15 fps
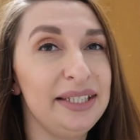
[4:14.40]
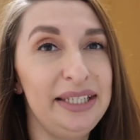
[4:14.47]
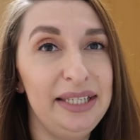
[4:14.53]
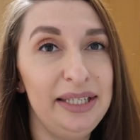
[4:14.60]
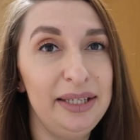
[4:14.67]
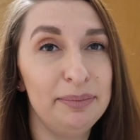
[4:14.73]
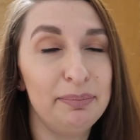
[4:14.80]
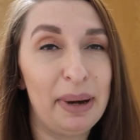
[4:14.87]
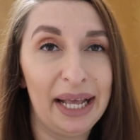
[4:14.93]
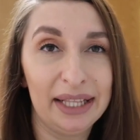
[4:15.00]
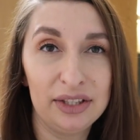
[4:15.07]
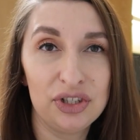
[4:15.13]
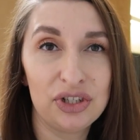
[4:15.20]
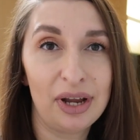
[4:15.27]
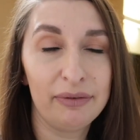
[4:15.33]
Die
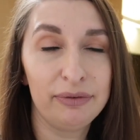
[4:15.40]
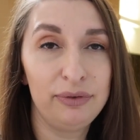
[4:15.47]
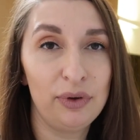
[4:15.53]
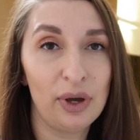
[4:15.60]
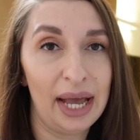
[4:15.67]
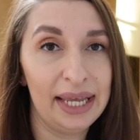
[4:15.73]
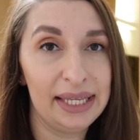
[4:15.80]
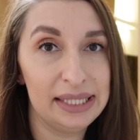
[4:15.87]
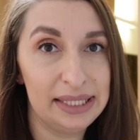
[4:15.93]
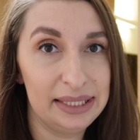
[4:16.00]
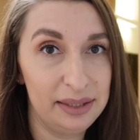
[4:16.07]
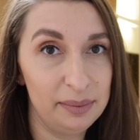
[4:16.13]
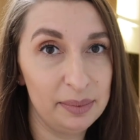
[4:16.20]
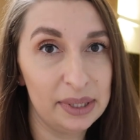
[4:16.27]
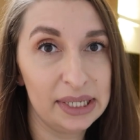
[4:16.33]
Patenschaft für ein
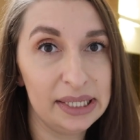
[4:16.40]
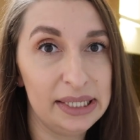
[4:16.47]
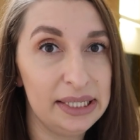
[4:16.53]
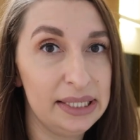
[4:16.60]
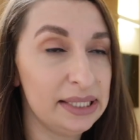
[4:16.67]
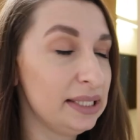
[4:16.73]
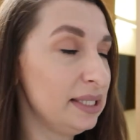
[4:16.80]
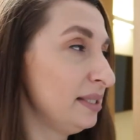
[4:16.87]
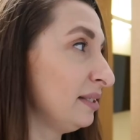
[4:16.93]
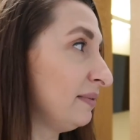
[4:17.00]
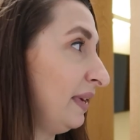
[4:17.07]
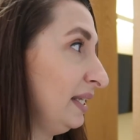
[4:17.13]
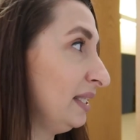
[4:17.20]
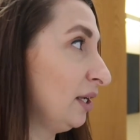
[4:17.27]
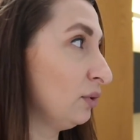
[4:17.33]
Zimmer ist
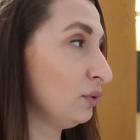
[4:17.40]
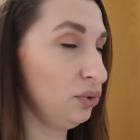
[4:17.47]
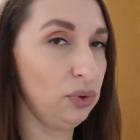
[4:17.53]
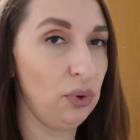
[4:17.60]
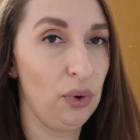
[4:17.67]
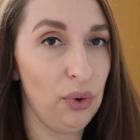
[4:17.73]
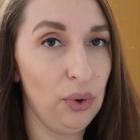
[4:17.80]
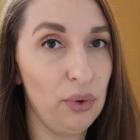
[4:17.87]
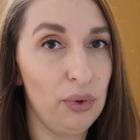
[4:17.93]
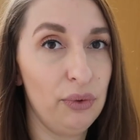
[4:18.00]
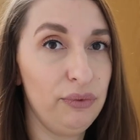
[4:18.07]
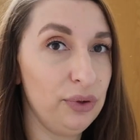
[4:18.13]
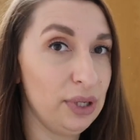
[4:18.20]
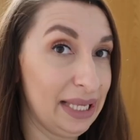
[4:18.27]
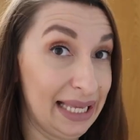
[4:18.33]
2000
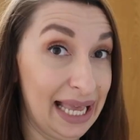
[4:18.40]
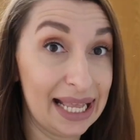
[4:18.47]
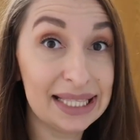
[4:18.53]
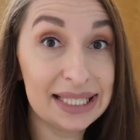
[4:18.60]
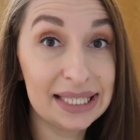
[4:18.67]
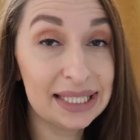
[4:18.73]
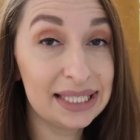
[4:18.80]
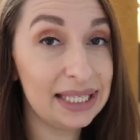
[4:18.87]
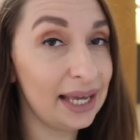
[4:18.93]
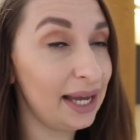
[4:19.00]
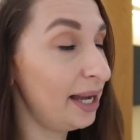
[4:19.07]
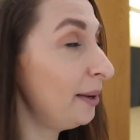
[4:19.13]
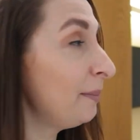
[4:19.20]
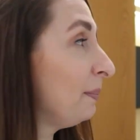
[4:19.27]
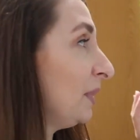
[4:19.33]
Euro für ein ganzes
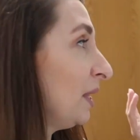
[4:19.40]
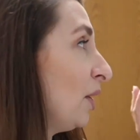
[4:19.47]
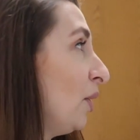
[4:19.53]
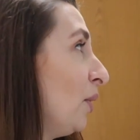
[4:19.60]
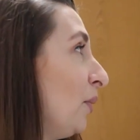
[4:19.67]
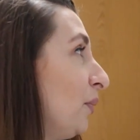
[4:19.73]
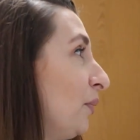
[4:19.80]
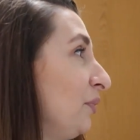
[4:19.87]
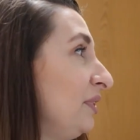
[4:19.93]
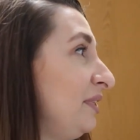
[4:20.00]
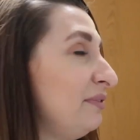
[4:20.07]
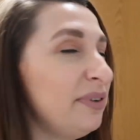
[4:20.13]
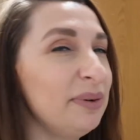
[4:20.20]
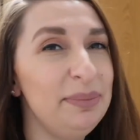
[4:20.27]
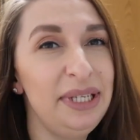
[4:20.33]
Jahr und
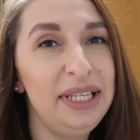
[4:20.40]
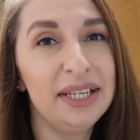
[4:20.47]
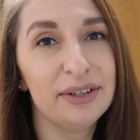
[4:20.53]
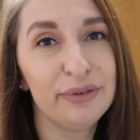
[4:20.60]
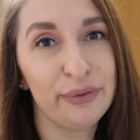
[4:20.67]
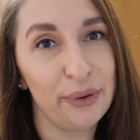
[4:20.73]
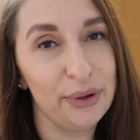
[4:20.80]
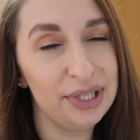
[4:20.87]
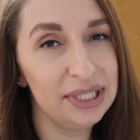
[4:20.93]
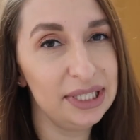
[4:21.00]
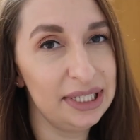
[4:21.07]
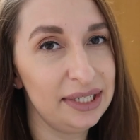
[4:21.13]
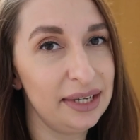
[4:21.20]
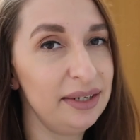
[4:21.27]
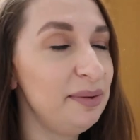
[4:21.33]
die Familien freuen
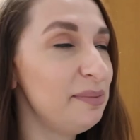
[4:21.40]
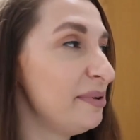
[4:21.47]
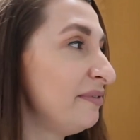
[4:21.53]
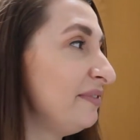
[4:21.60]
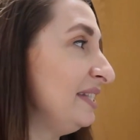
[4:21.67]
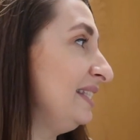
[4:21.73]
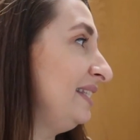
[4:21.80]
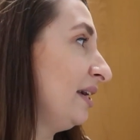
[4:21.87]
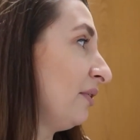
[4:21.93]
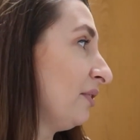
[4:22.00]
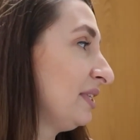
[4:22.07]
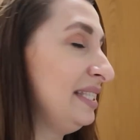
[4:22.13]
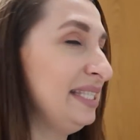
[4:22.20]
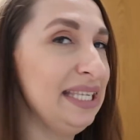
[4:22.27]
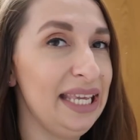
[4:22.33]
sich dann immer, wenn sie
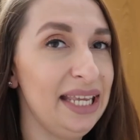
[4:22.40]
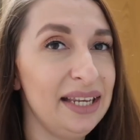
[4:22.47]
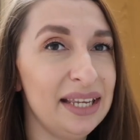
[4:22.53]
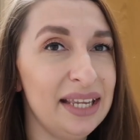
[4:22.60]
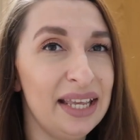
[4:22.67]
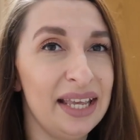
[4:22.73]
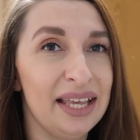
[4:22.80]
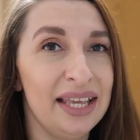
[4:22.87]
auch sehen,